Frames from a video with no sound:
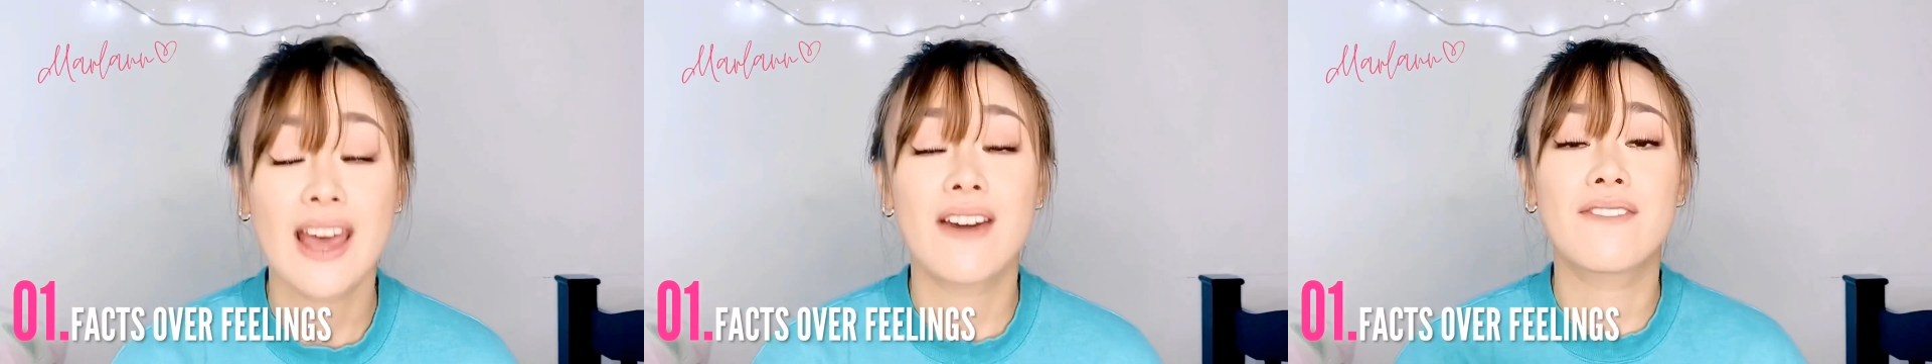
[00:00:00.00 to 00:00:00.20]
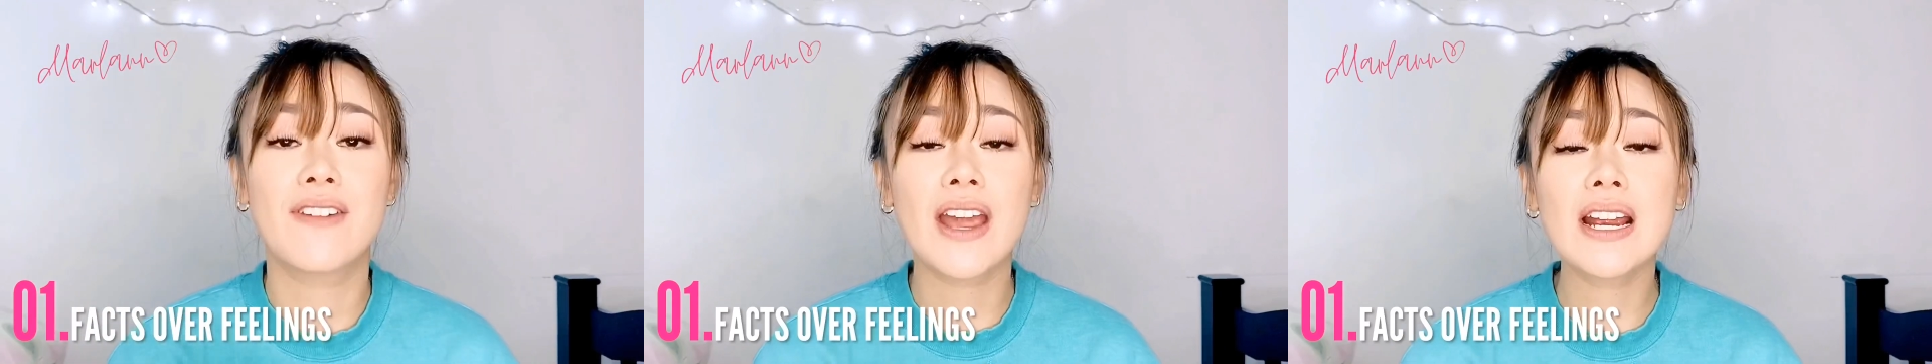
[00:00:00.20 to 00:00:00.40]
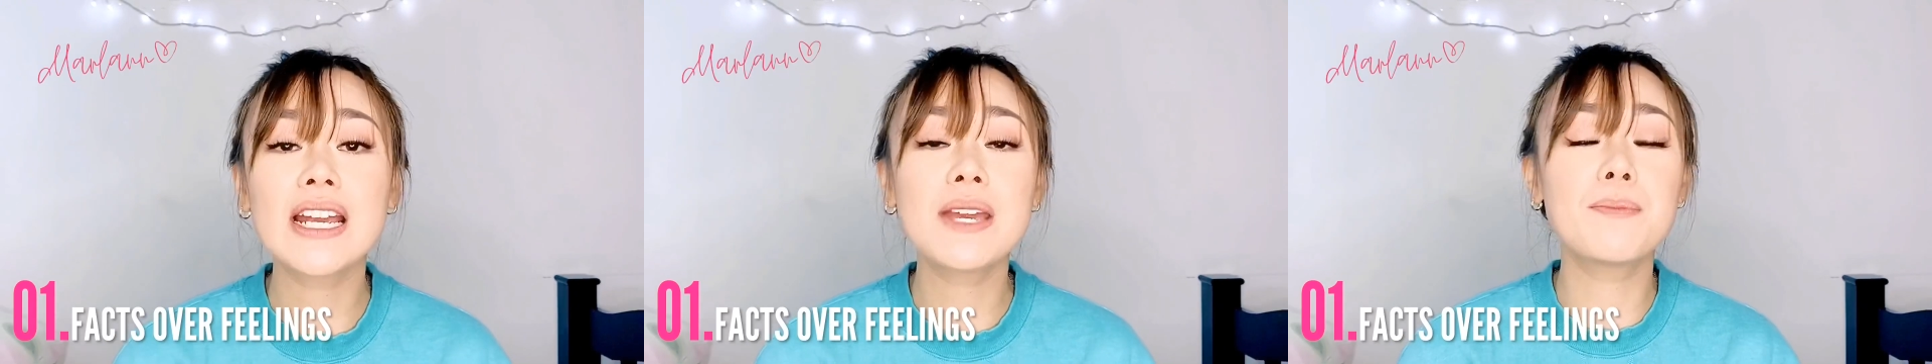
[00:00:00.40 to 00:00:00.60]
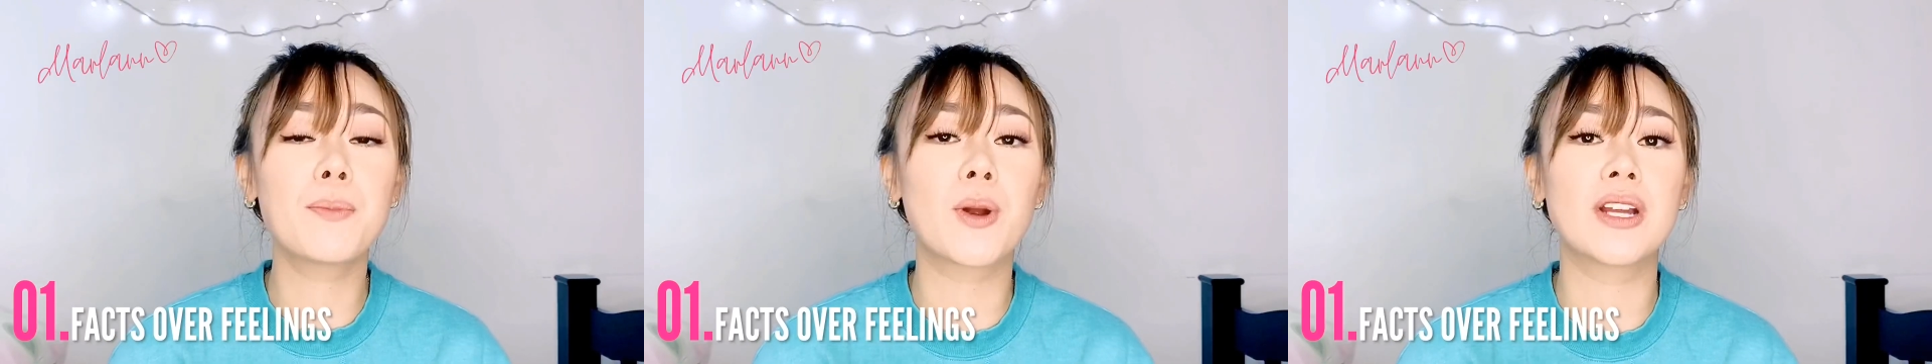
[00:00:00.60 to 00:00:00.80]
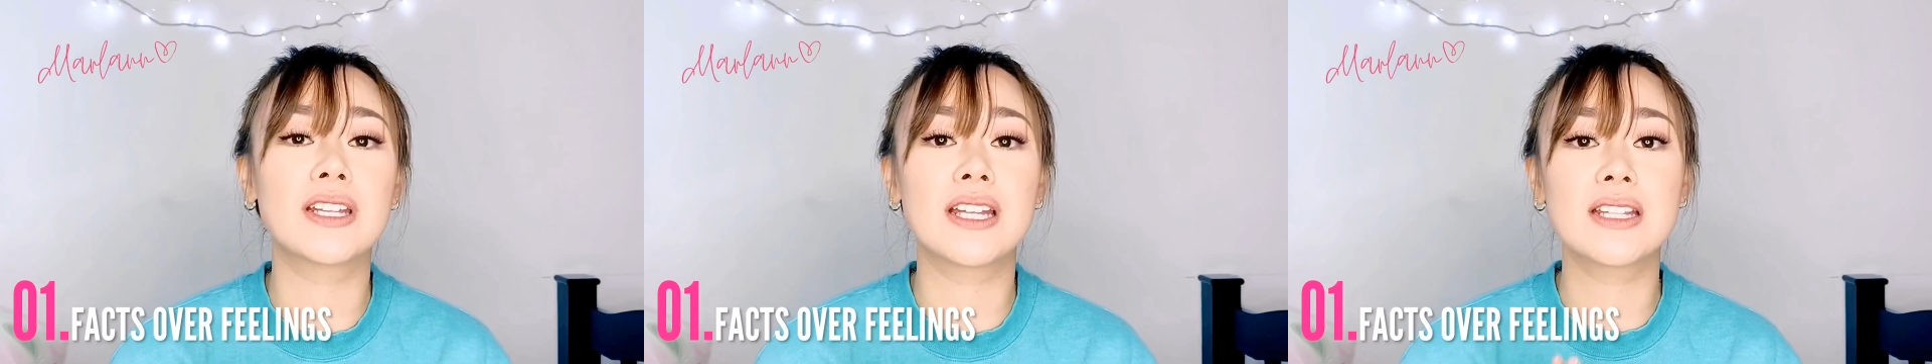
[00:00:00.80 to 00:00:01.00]
Very
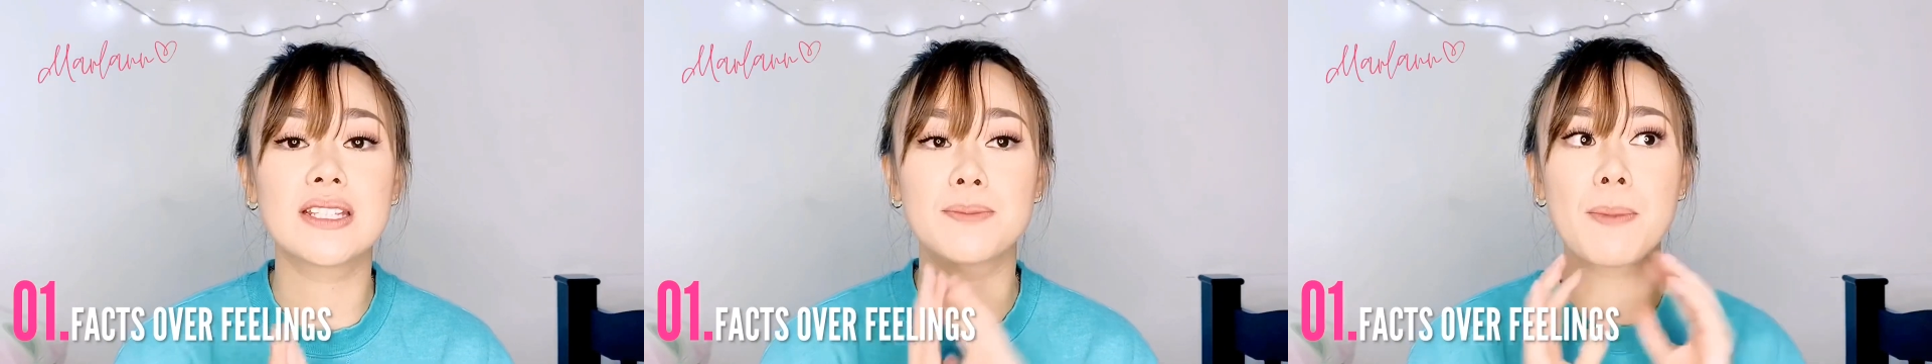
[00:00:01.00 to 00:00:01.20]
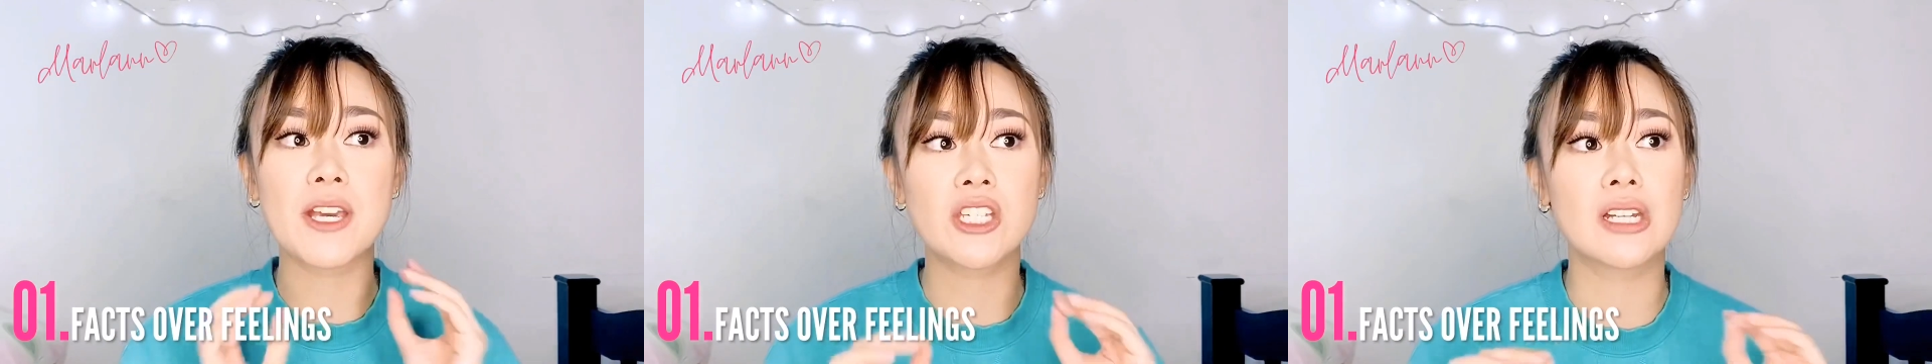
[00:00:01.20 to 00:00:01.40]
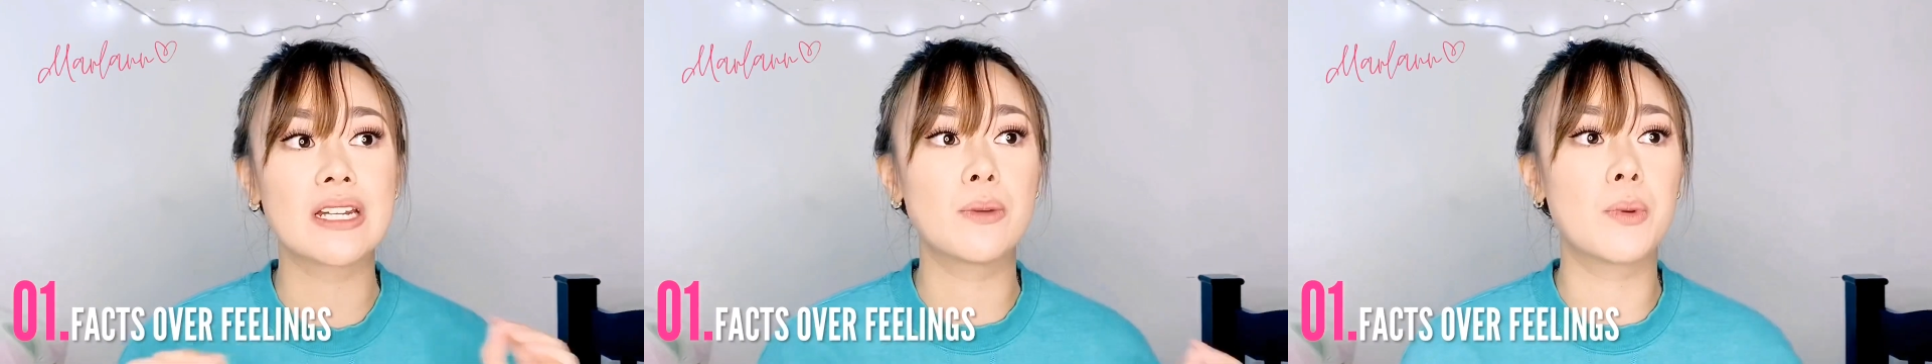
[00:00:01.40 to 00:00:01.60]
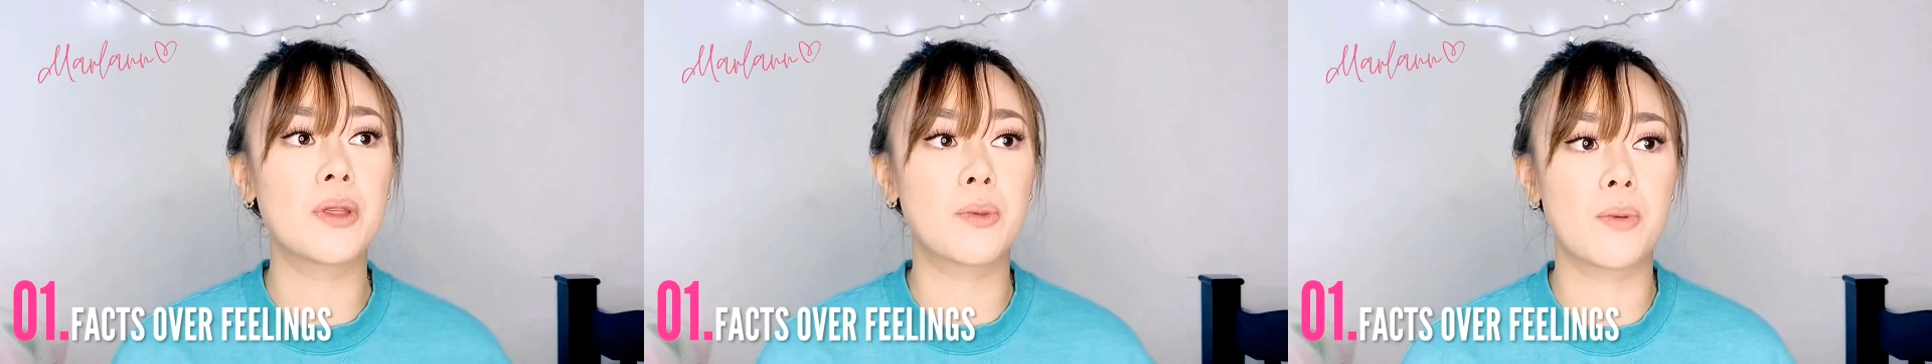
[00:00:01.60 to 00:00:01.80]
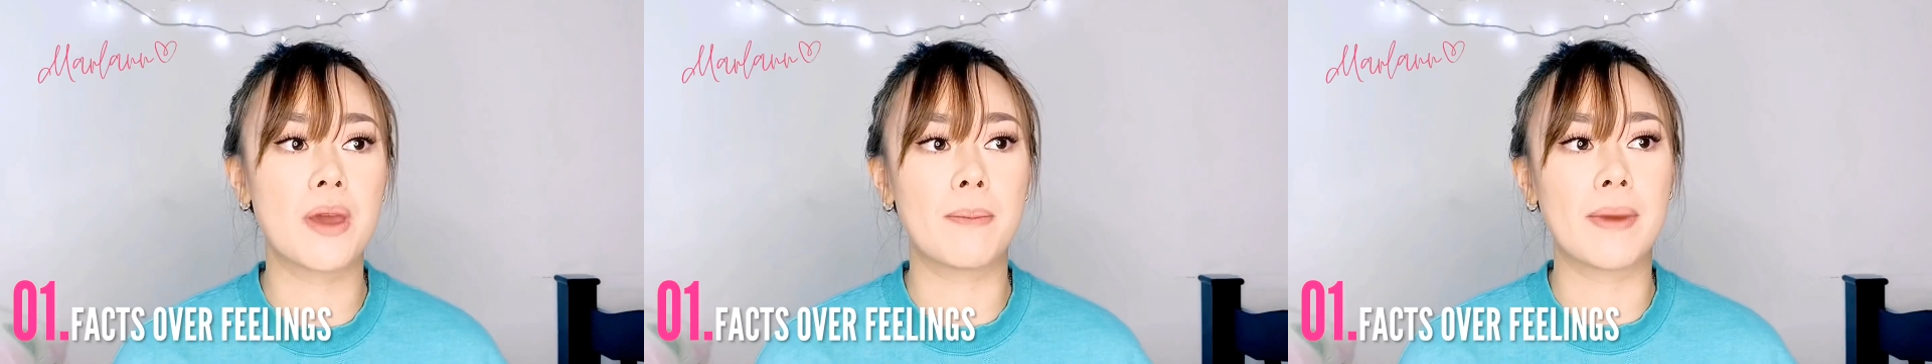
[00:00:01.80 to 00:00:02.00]
important, especially with
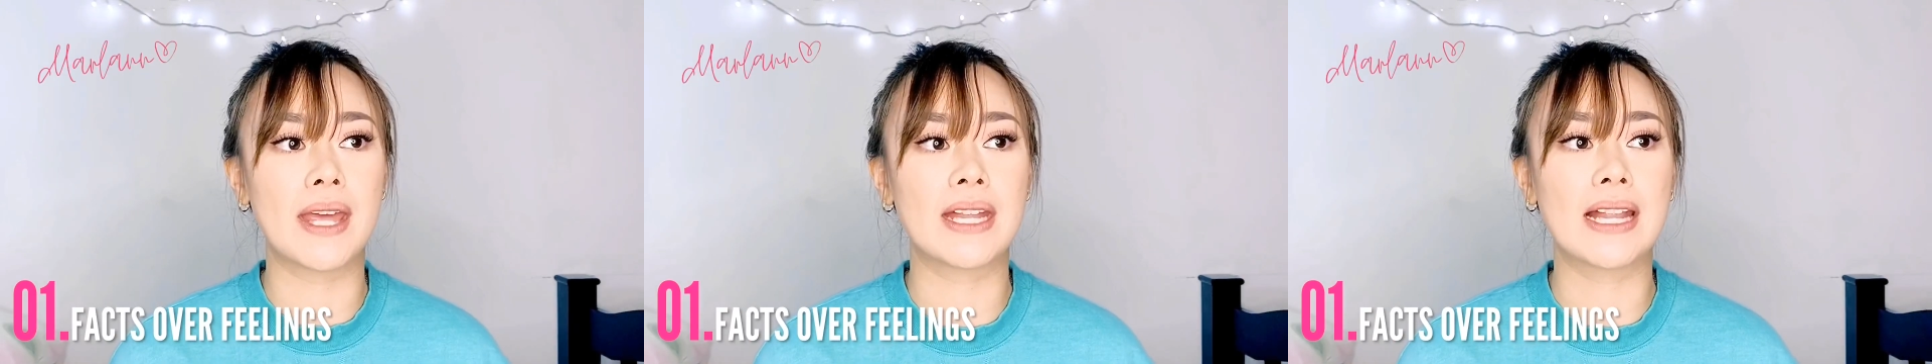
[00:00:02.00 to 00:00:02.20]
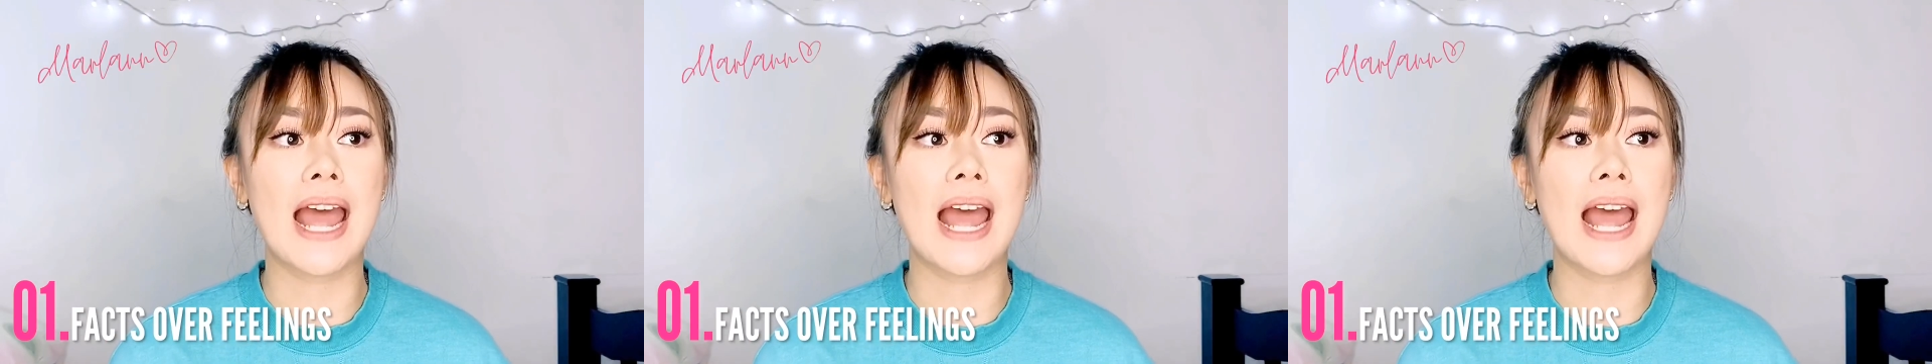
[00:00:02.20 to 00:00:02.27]
women.